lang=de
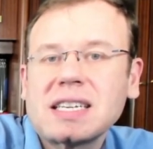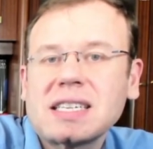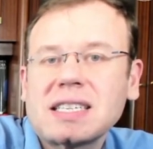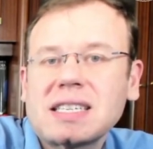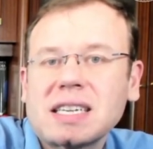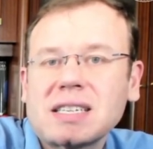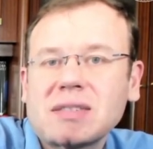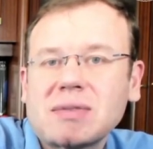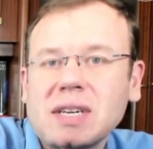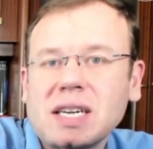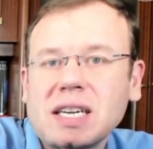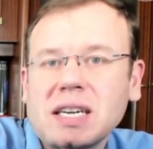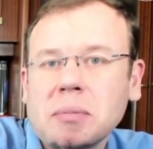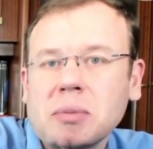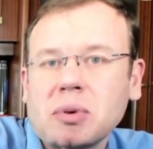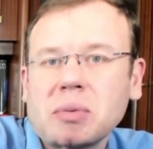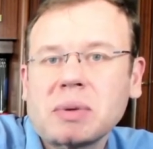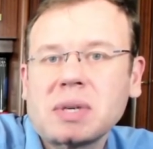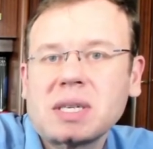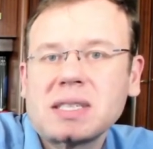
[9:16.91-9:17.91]
das wir eben
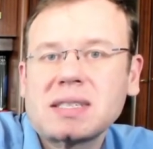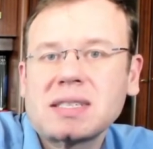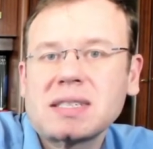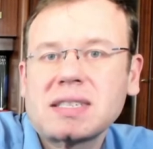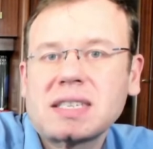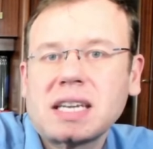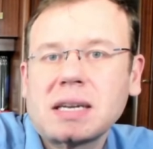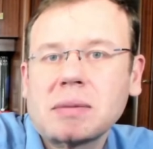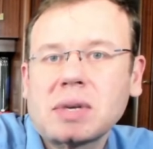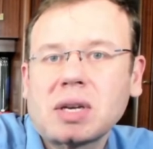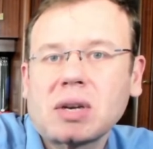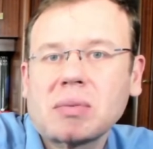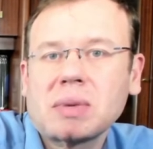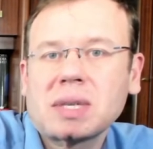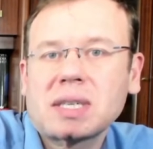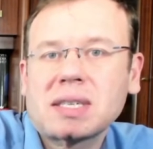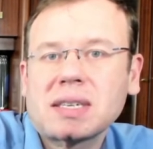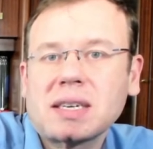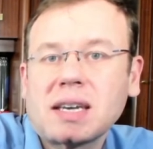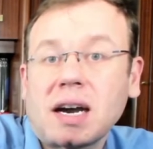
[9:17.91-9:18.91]
über die
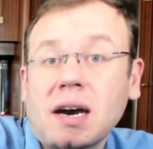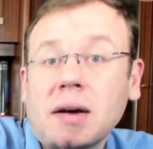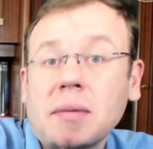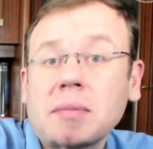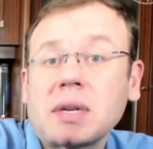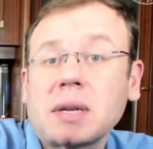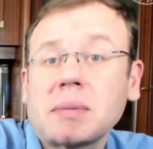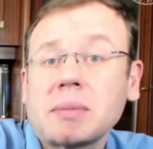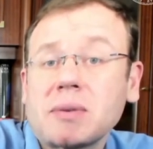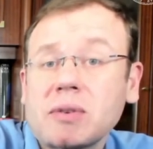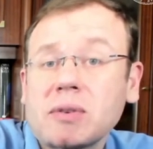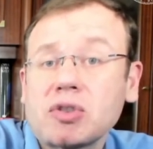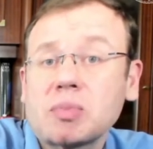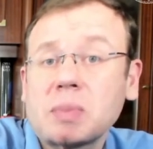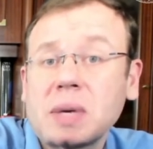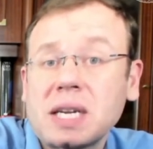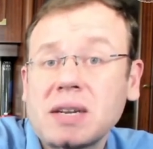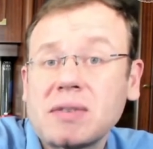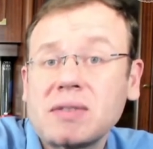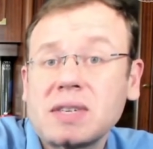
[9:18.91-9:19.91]
Systemgeometrie haben, damit wir
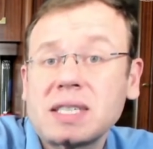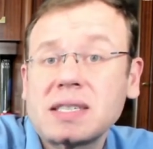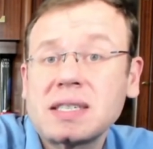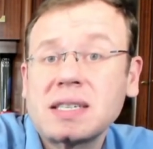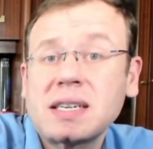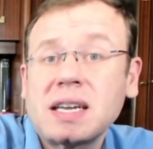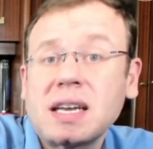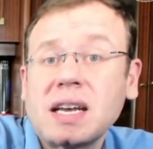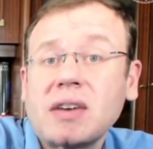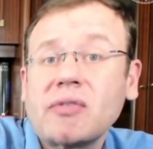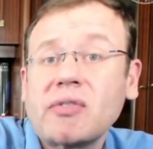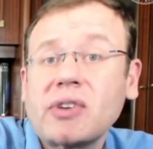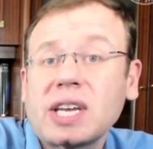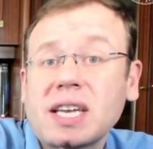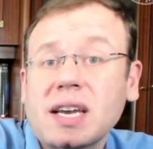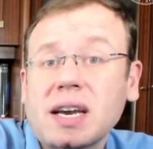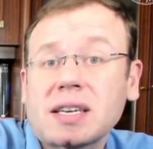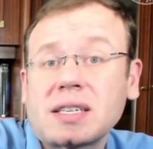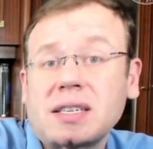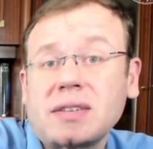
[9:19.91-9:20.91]
später wissen,
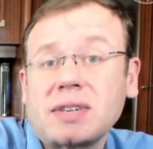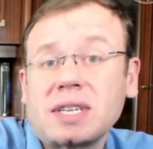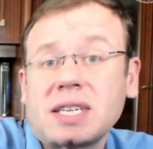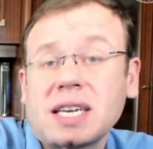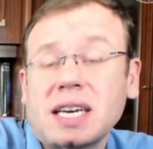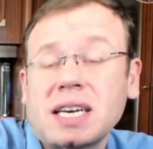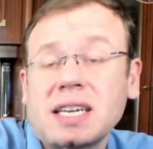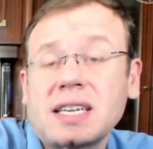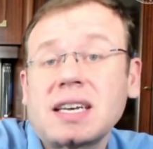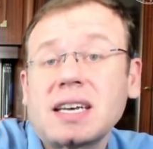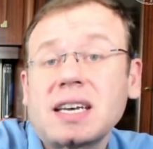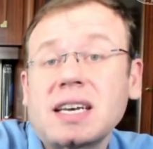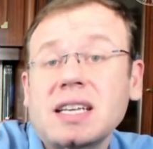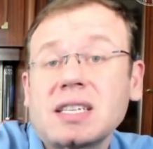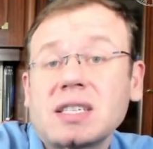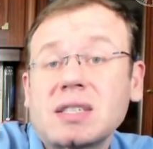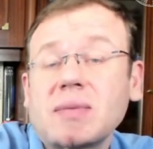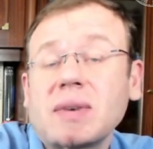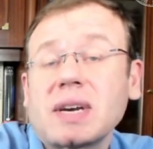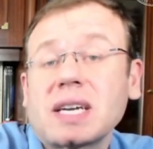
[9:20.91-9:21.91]
welche Aktivität
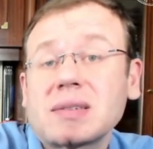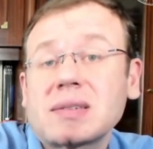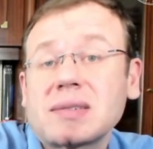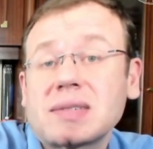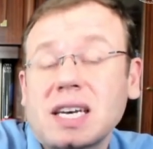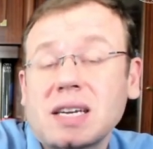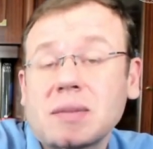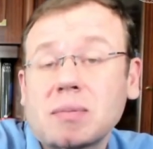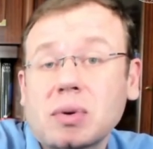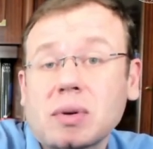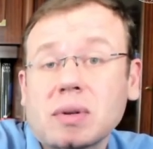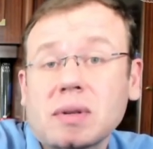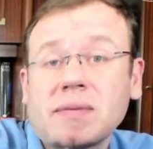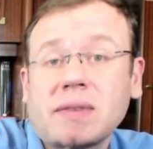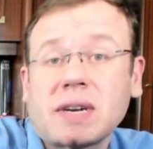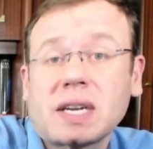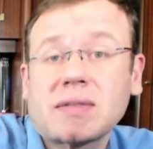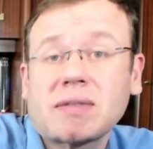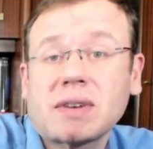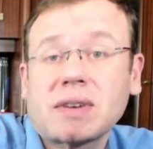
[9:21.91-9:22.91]
zu welchem Zeitpunkt in
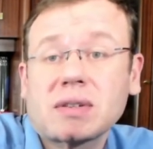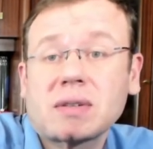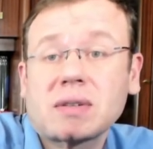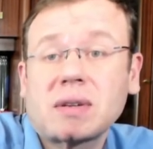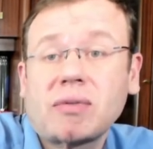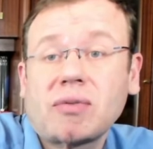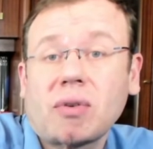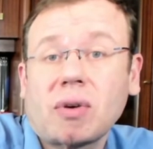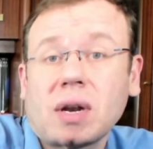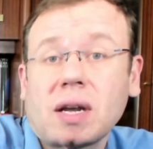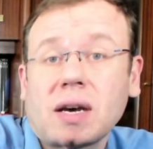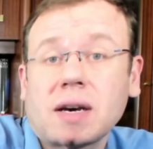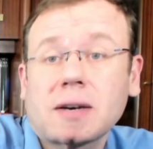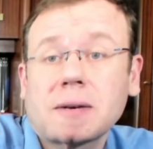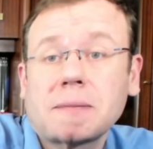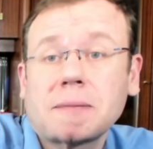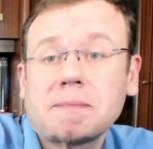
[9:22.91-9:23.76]
welchem Wechsel vorlag.